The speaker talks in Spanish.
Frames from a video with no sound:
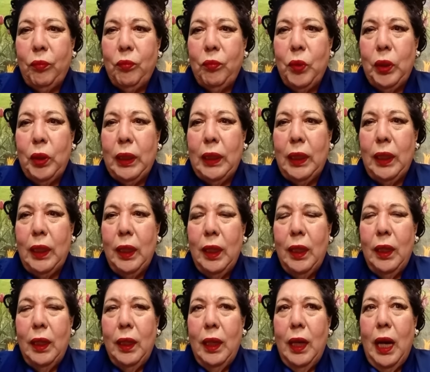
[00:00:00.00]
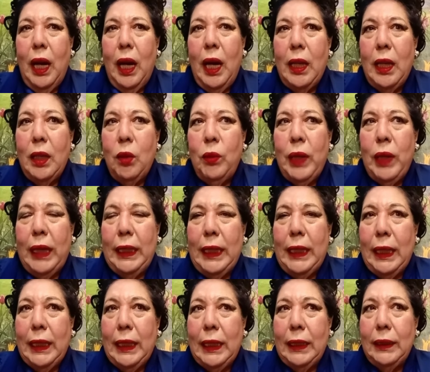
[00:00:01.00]
porque hay una
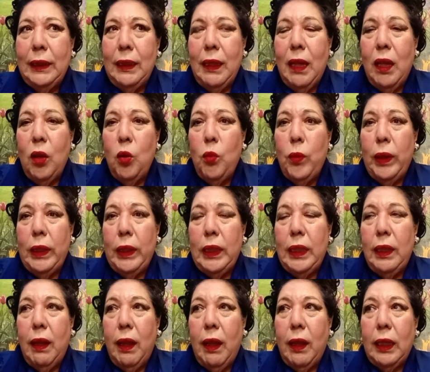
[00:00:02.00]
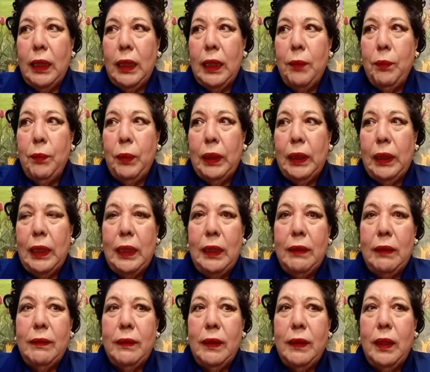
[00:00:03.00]
gran cantidad de humanidad que
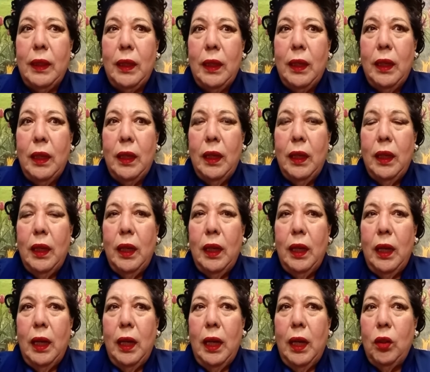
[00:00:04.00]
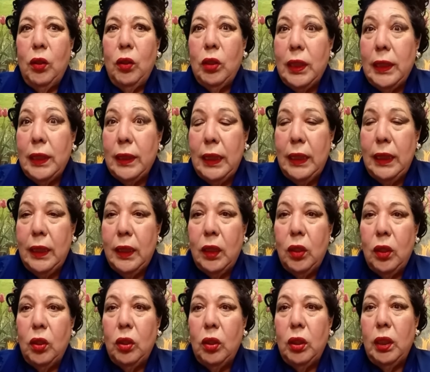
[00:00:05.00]
pertenece a otras
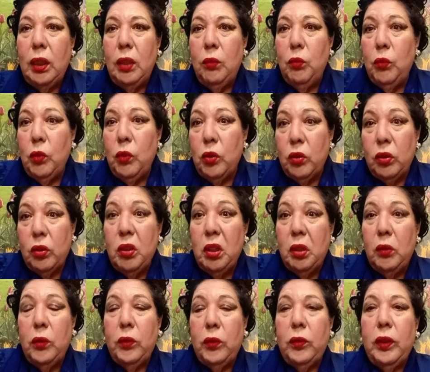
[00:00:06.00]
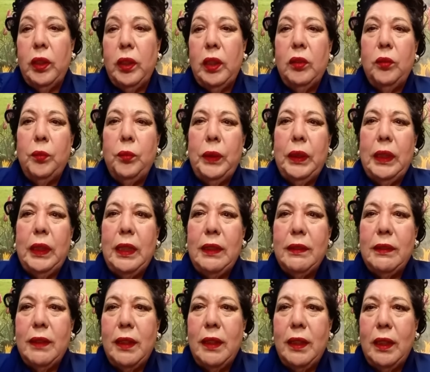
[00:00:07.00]
religiones y muchos incluso que no
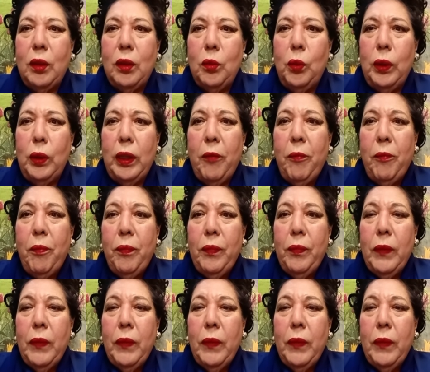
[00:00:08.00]
pertenecen a ninguna.